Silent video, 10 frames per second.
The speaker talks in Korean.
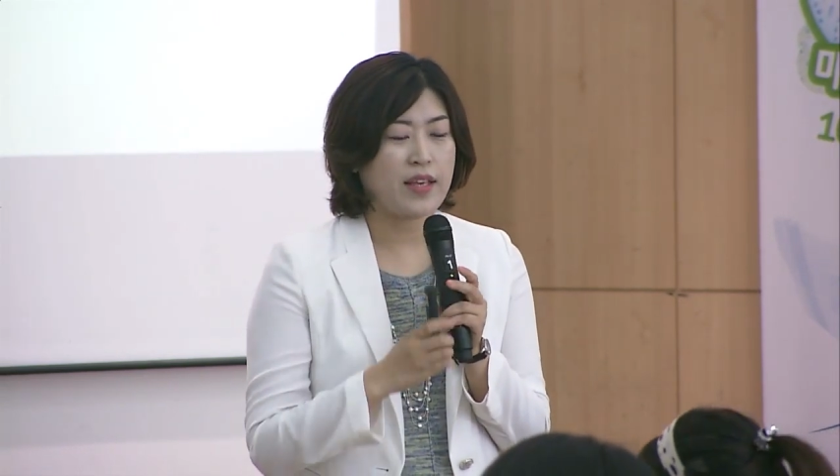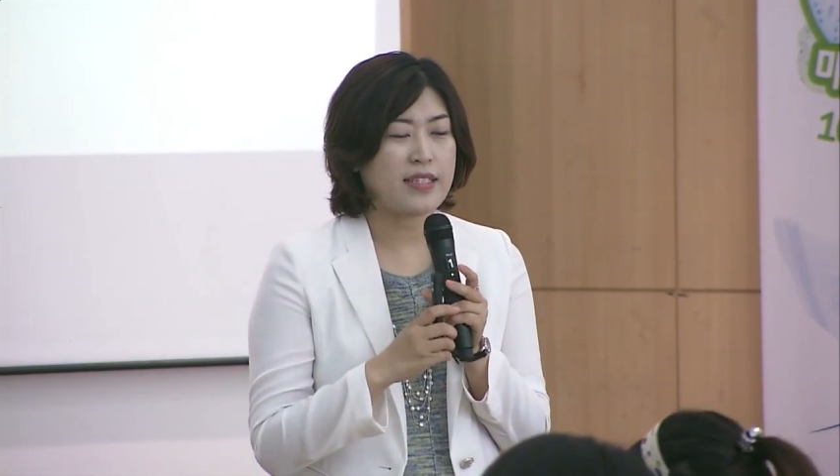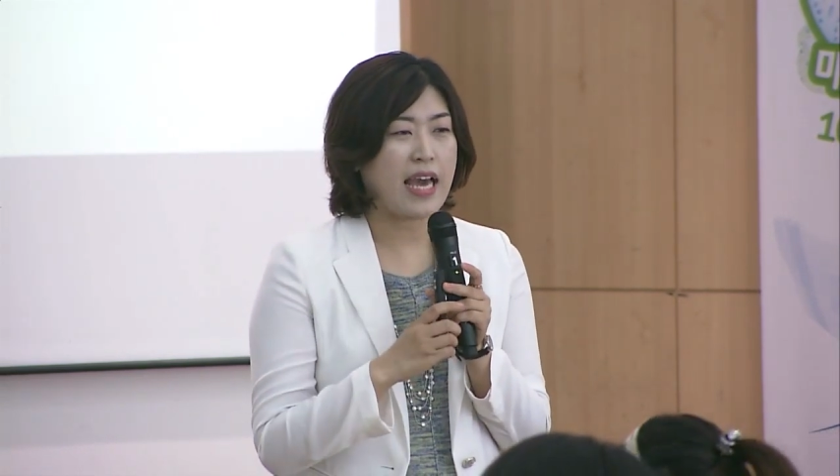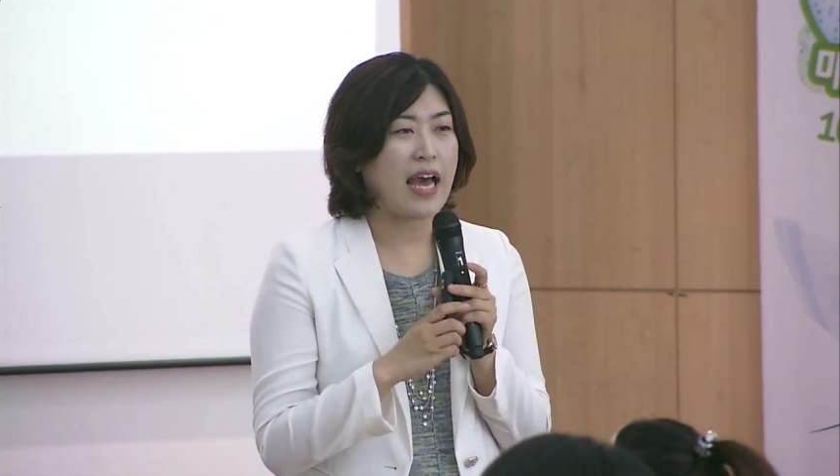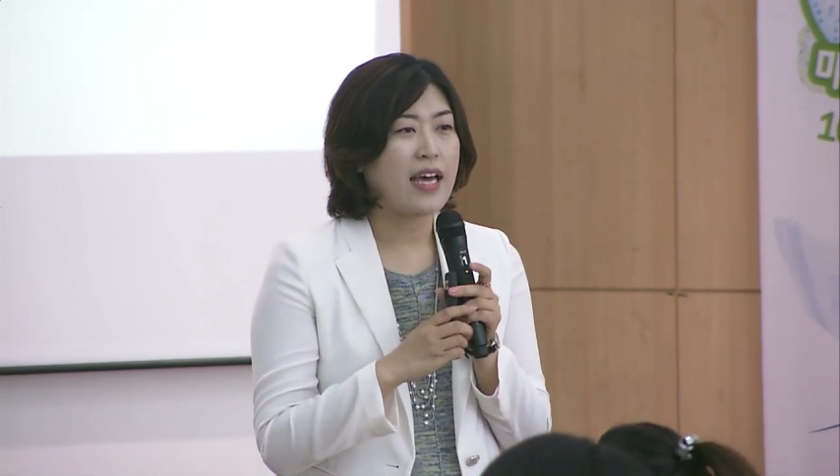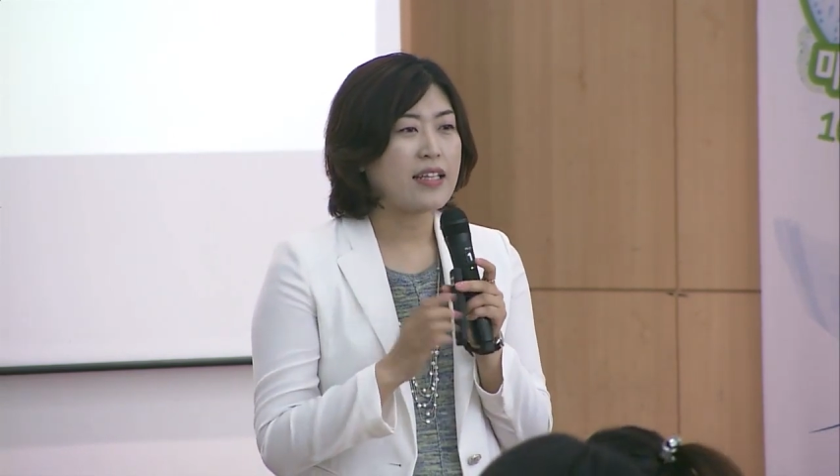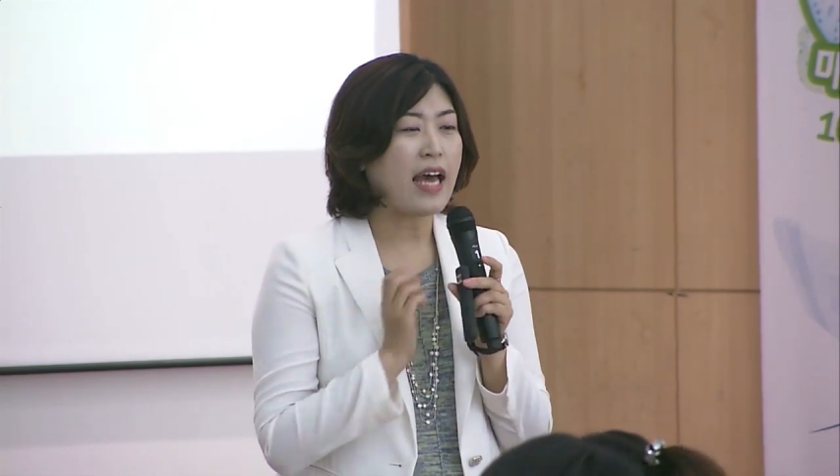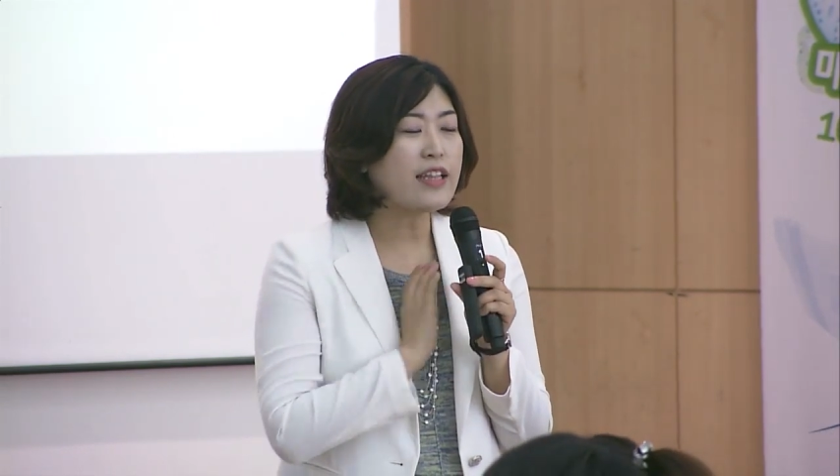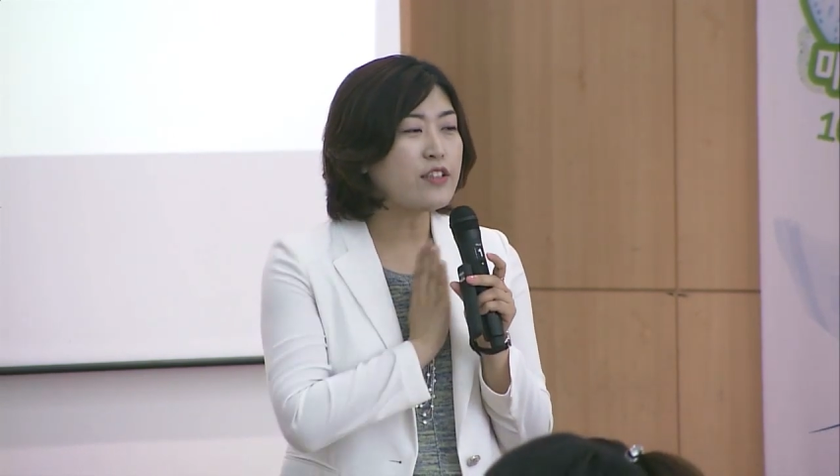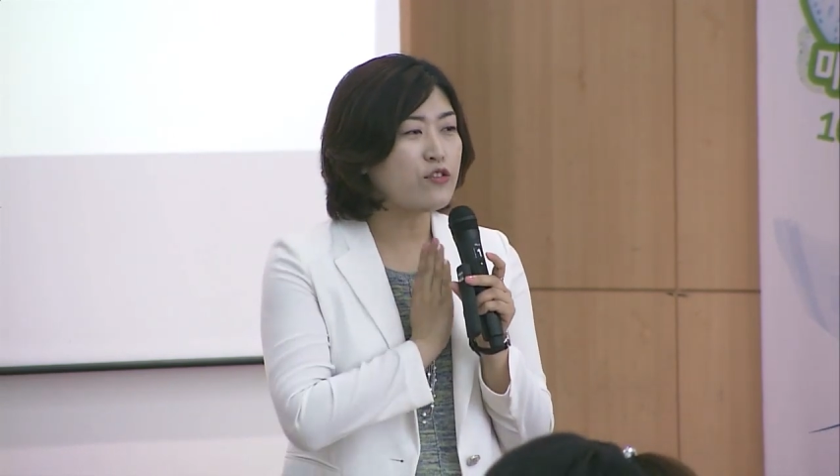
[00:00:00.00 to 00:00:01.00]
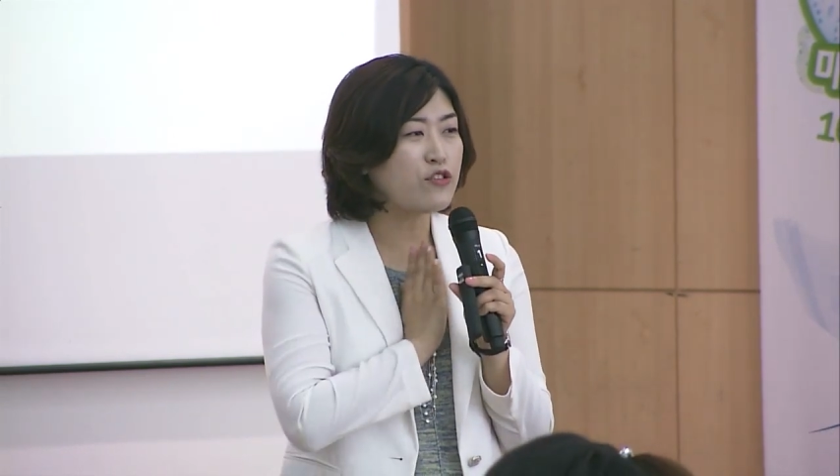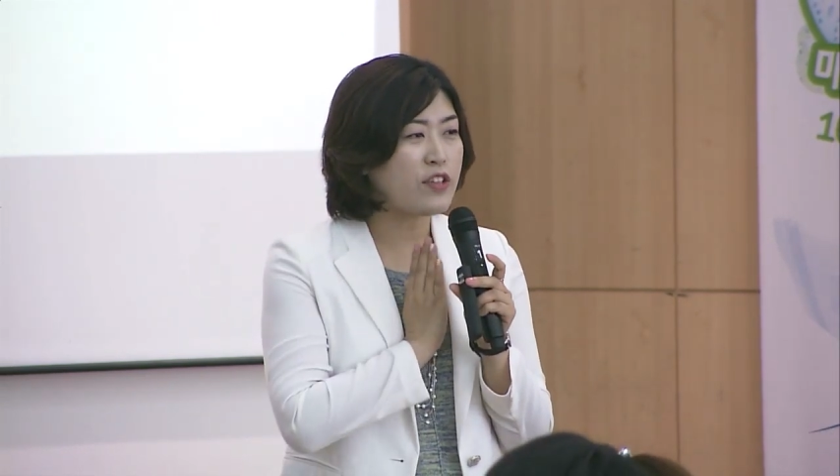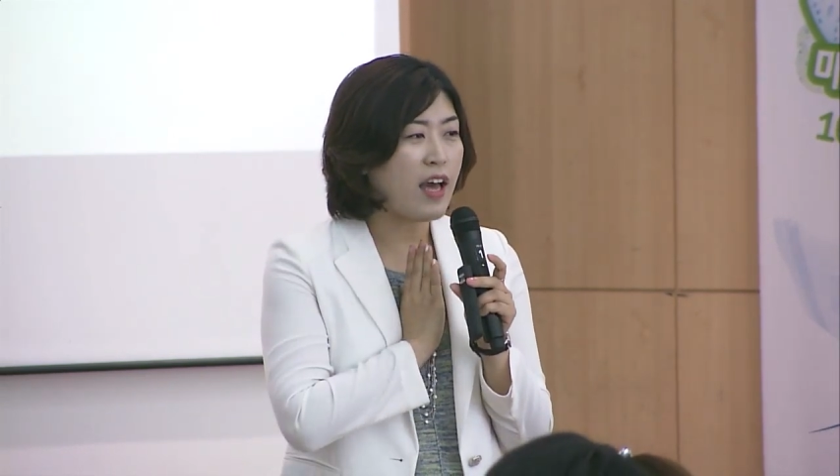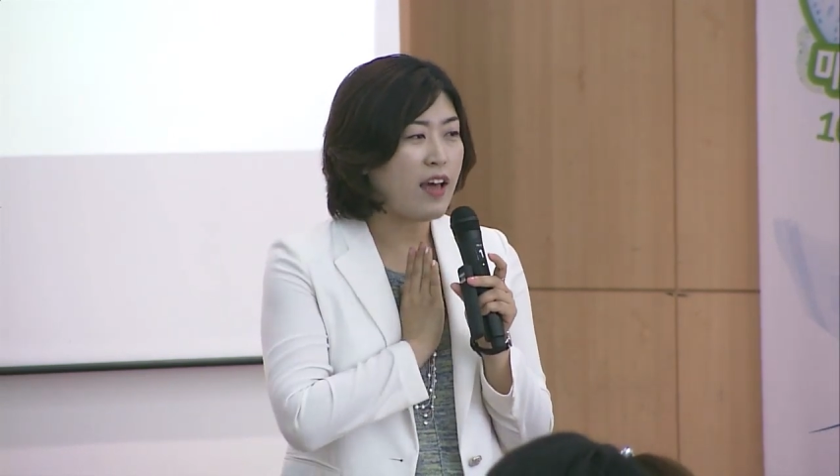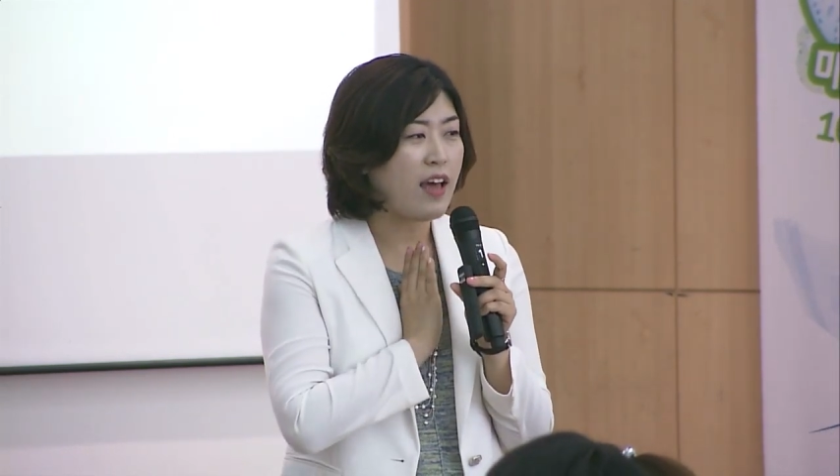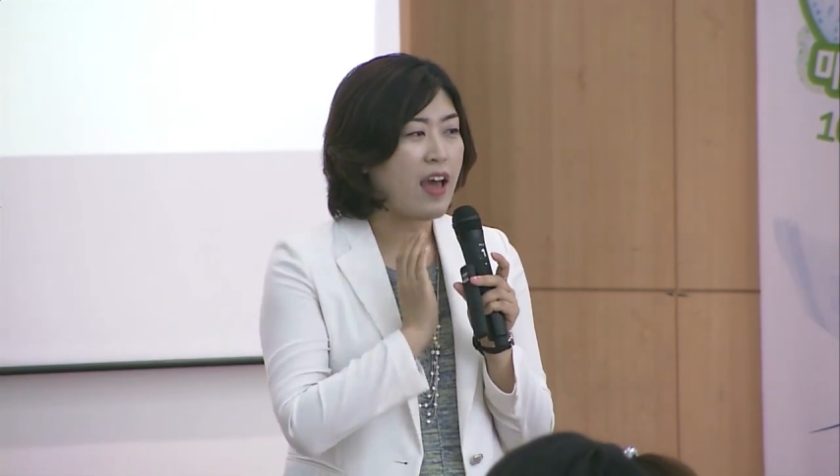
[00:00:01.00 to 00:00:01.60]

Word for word: 자, 나는 누구다?